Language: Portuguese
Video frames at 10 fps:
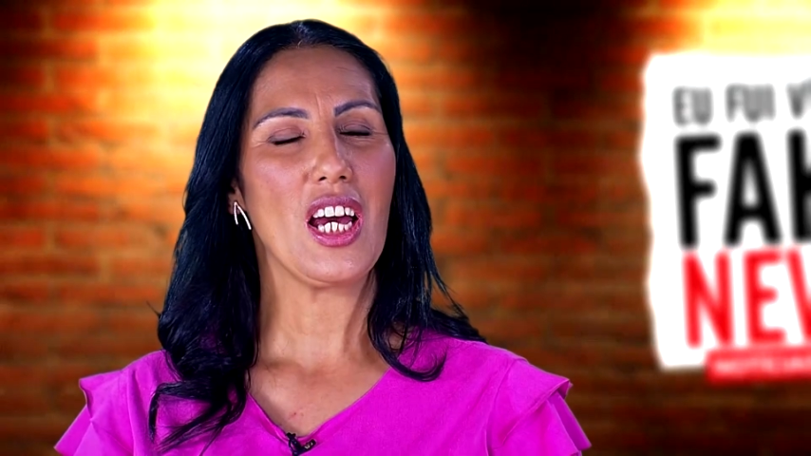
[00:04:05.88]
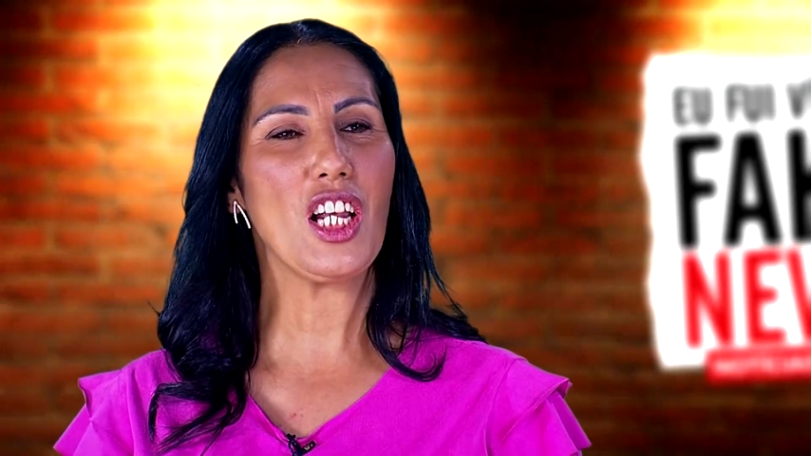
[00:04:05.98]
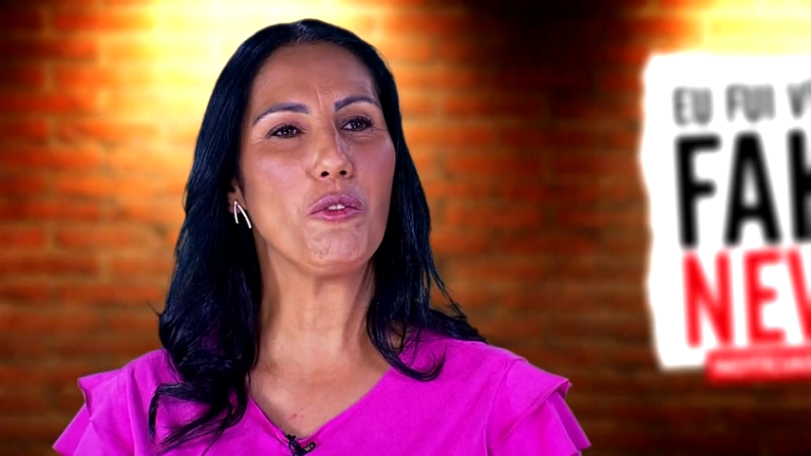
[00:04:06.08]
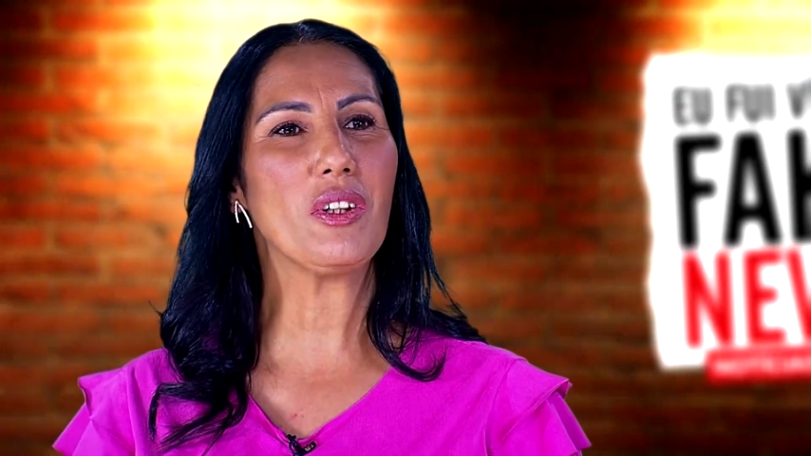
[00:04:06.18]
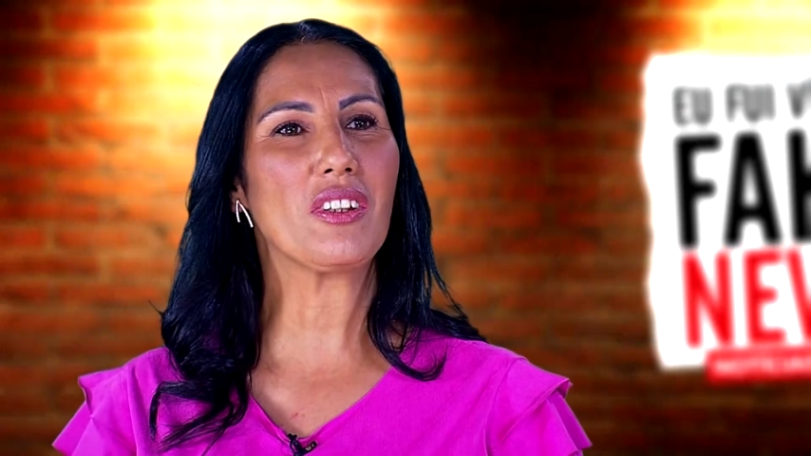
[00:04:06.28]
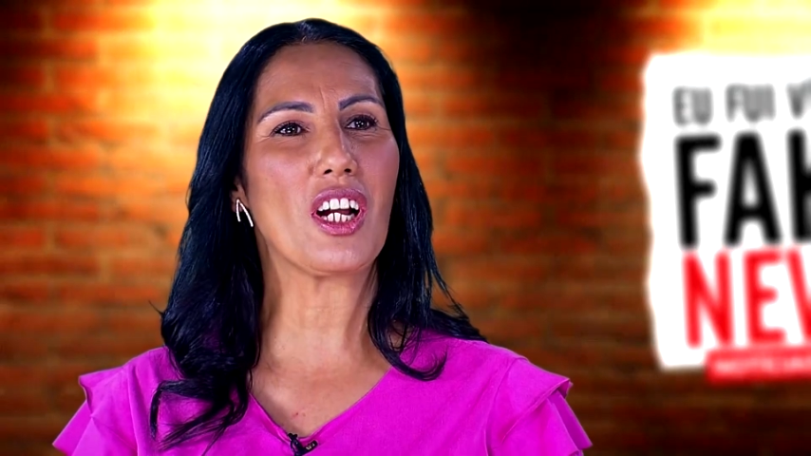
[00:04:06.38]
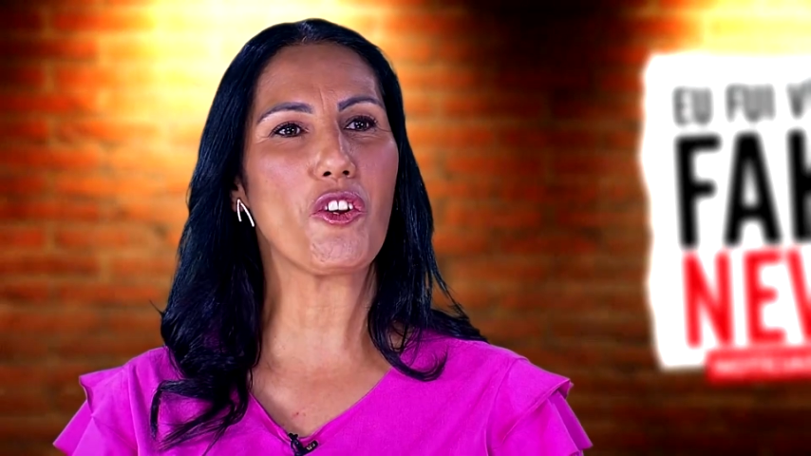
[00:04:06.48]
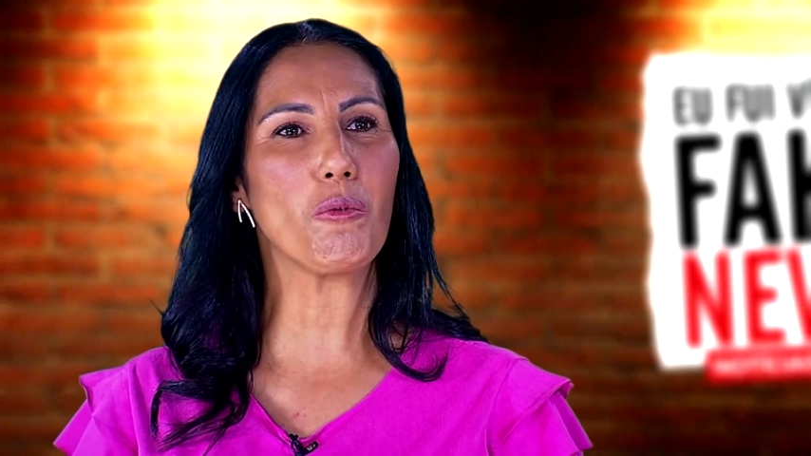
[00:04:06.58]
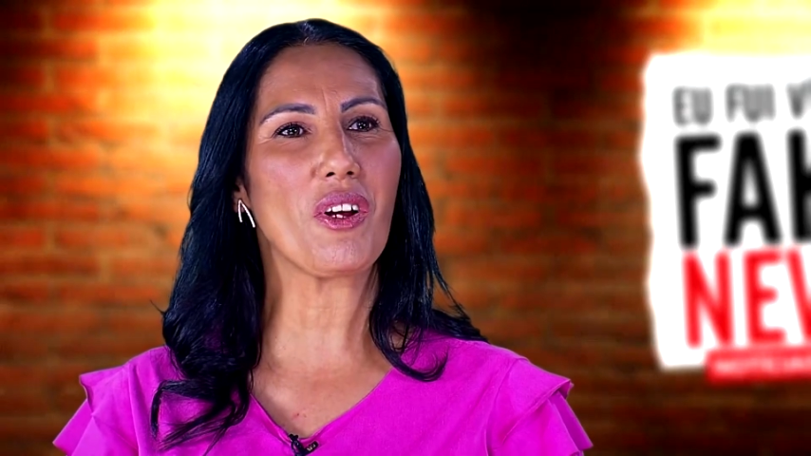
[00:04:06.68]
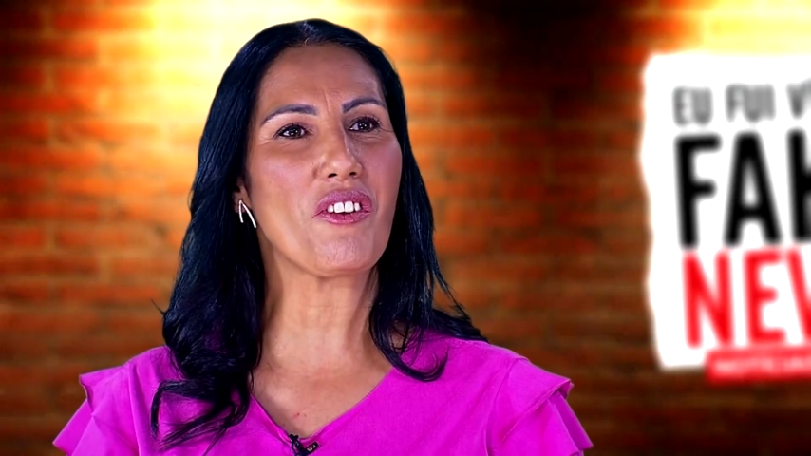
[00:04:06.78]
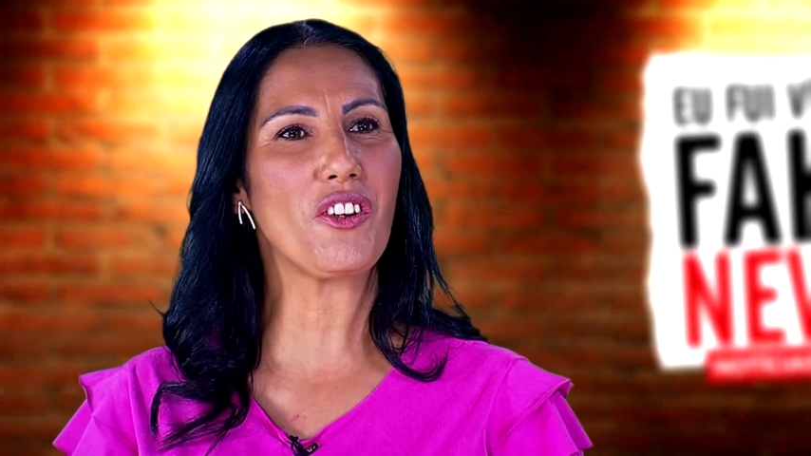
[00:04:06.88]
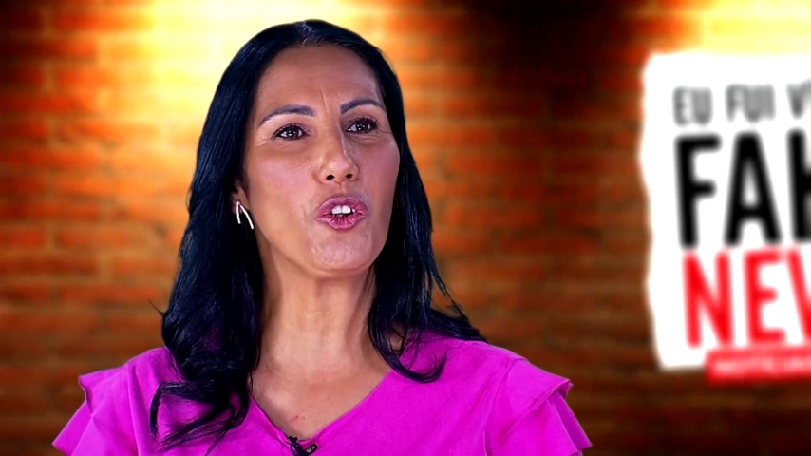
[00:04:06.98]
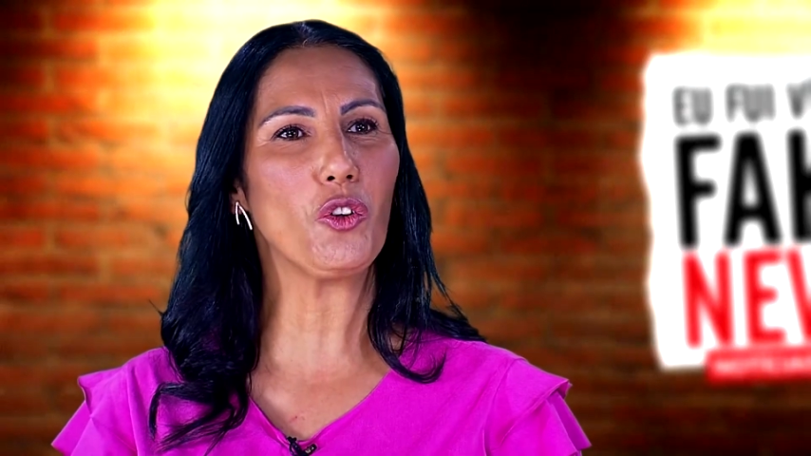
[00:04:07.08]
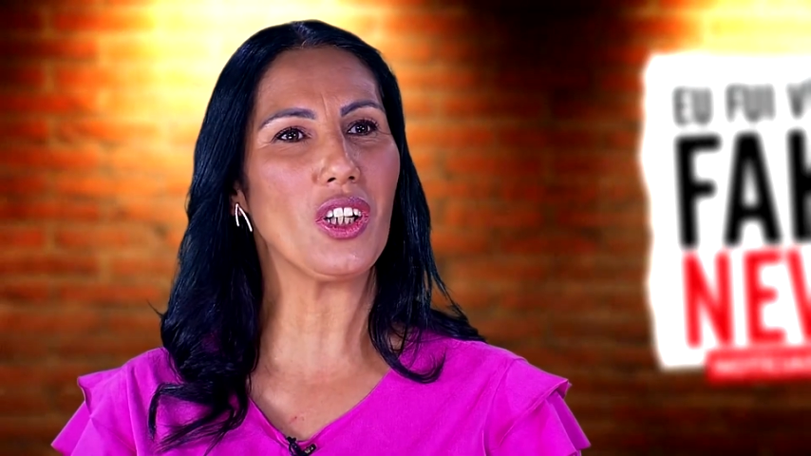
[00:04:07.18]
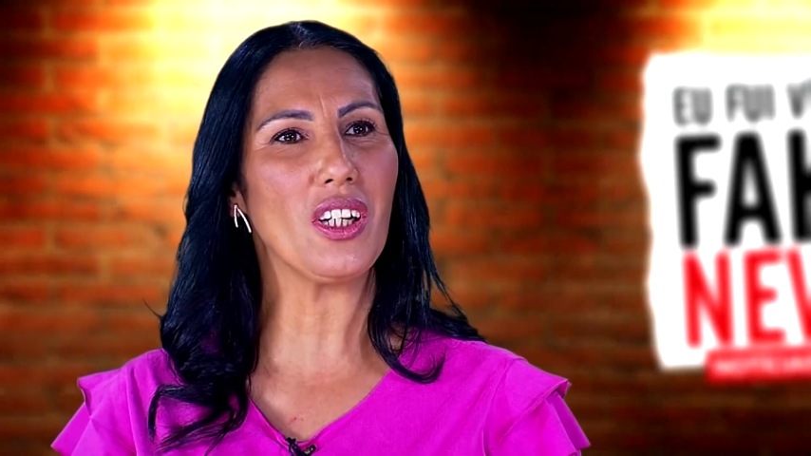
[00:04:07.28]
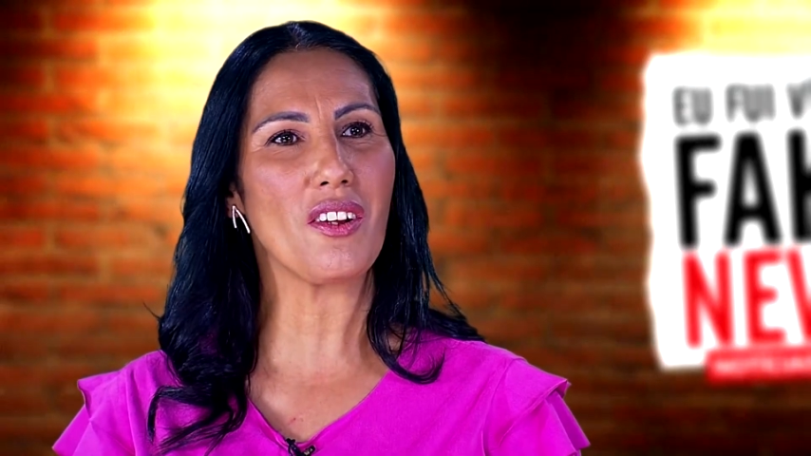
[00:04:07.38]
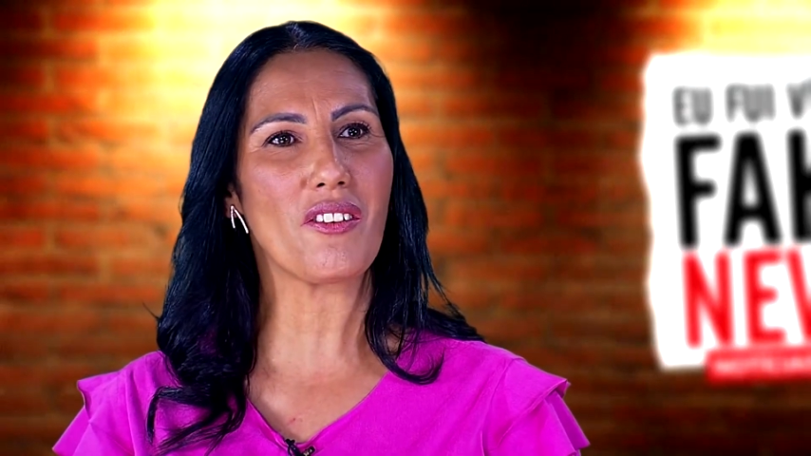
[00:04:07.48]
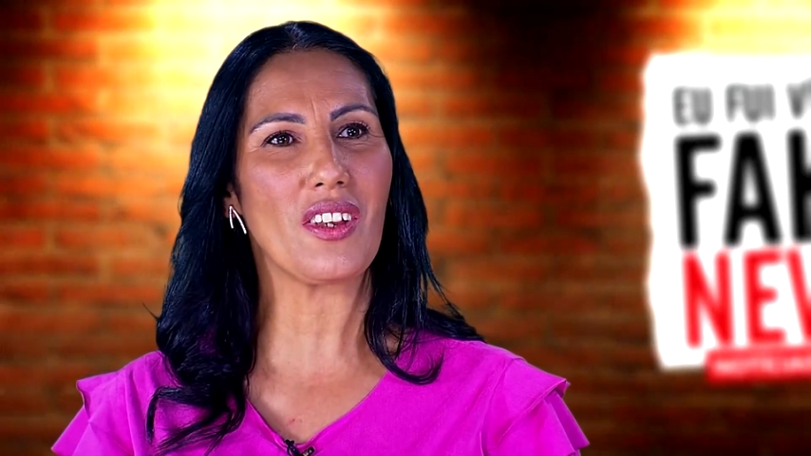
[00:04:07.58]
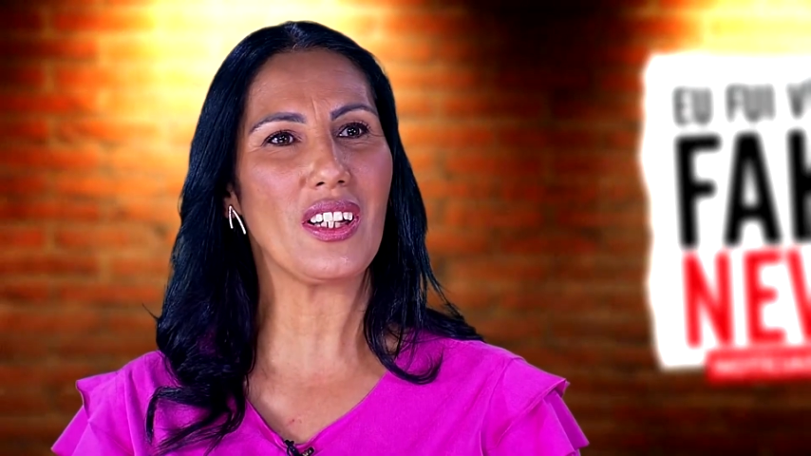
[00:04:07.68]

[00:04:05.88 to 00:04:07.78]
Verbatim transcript: Ele me traz uma segurança,